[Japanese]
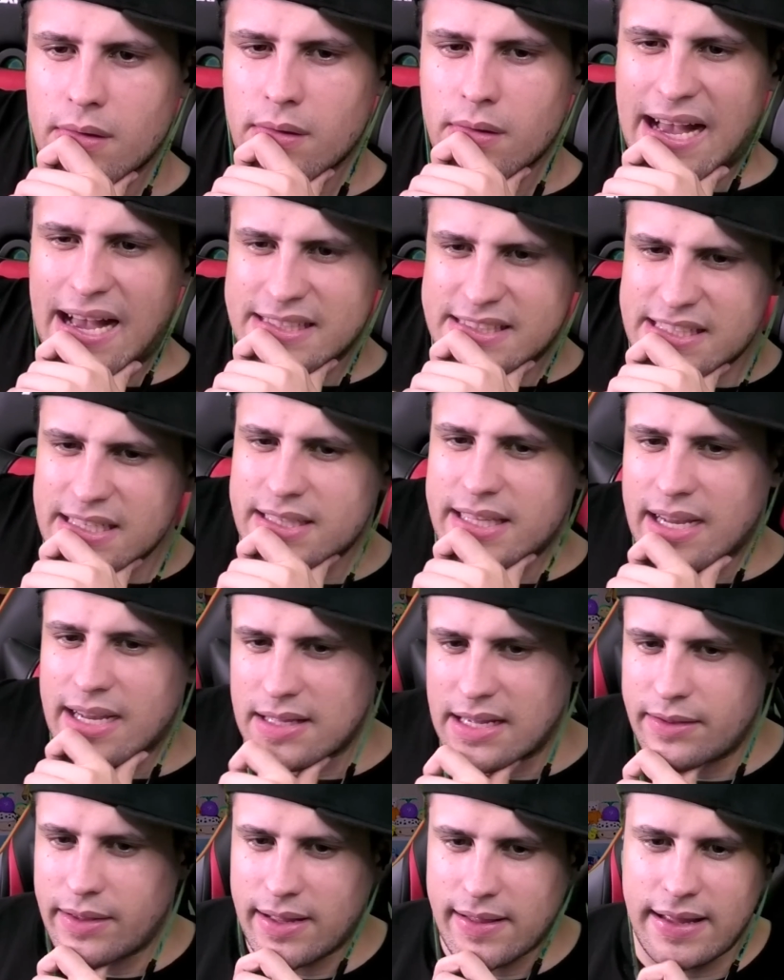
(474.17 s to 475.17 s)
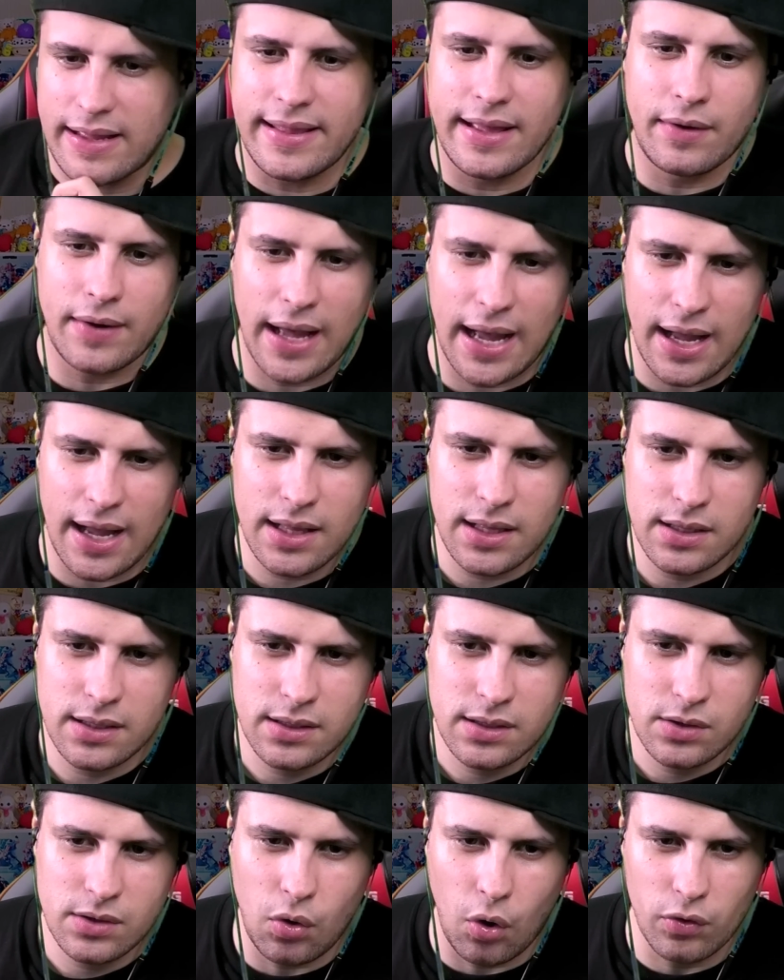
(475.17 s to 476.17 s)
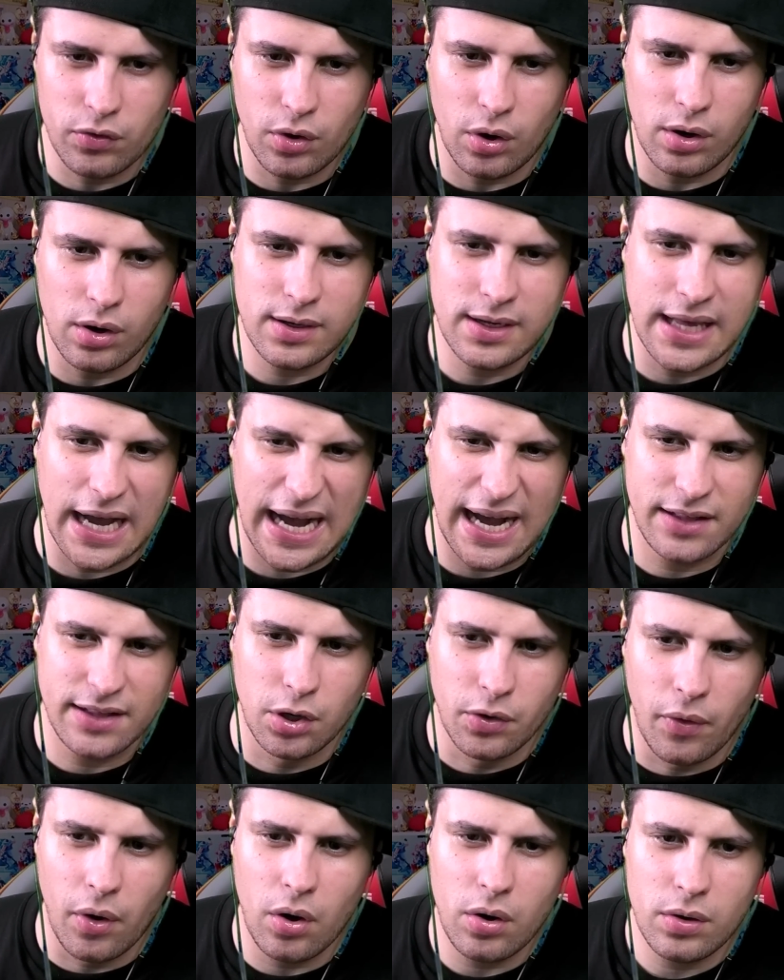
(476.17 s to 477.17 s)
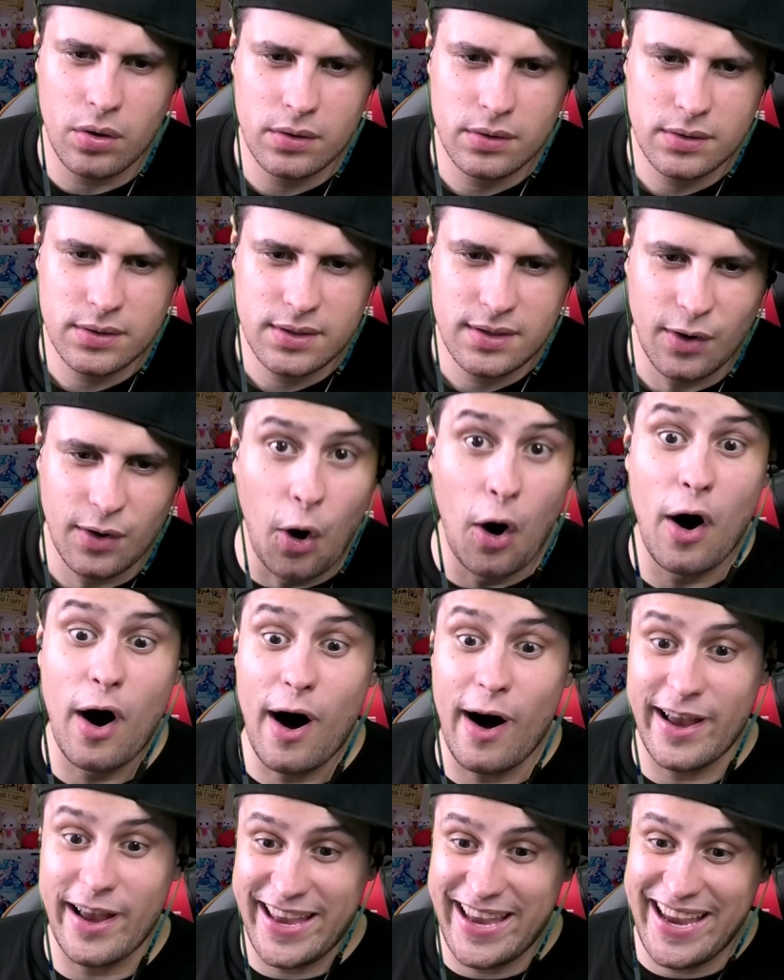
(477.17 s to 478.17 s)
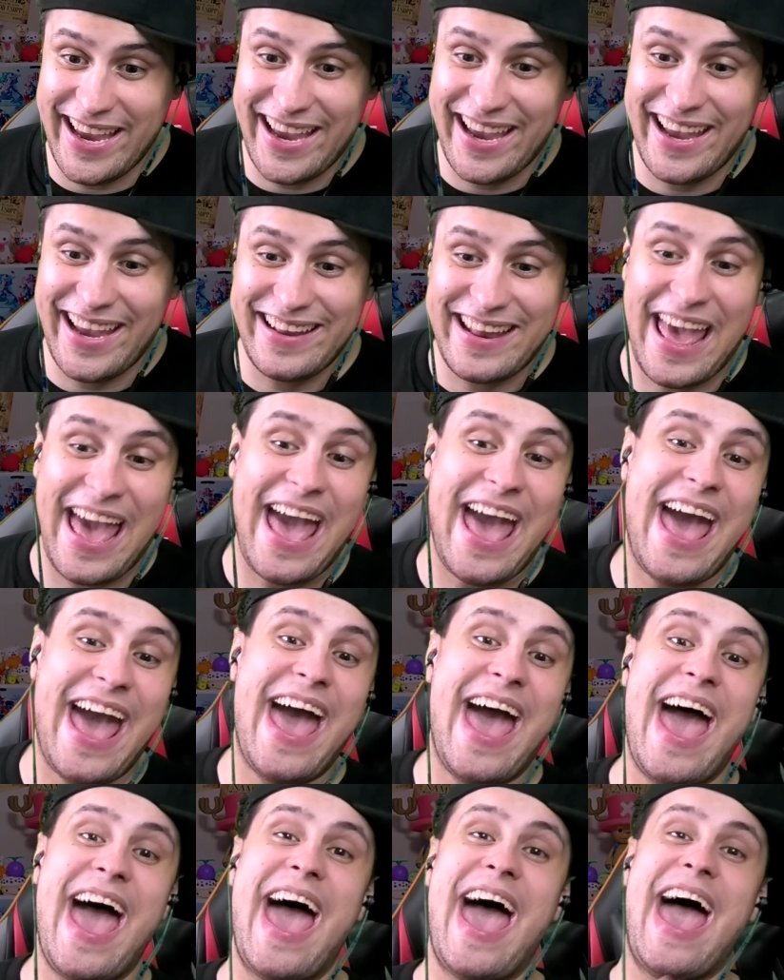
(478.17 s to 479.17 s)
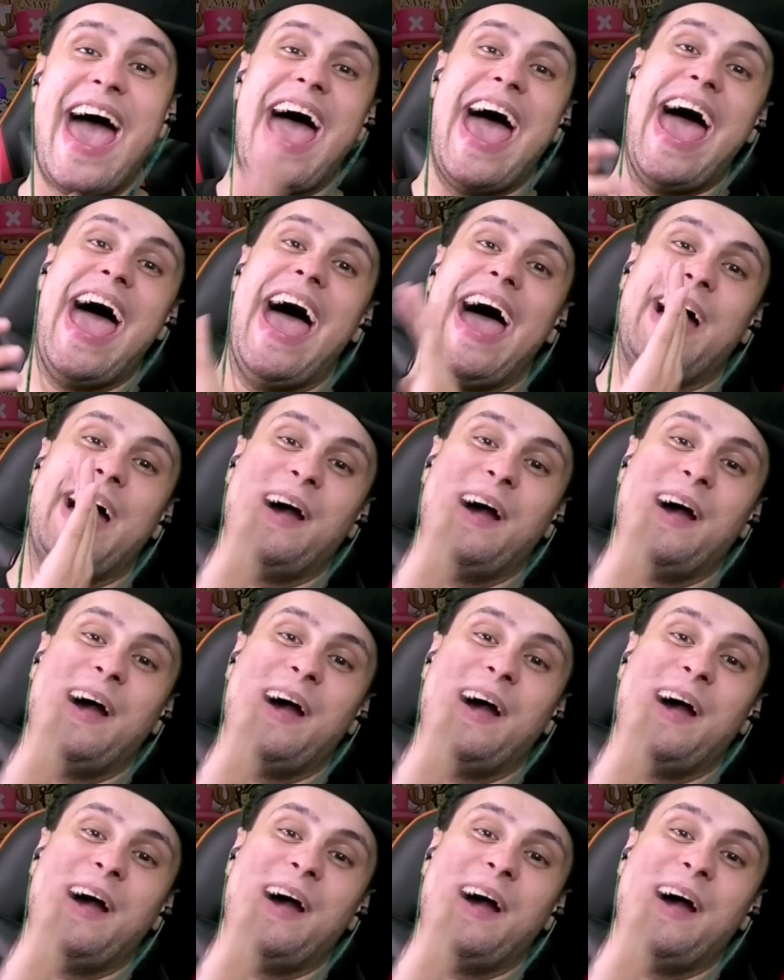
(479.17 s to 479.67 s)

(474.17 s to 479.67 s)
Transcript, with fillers: 弾いていかないといけないんだよな、このガードを。おおいいね。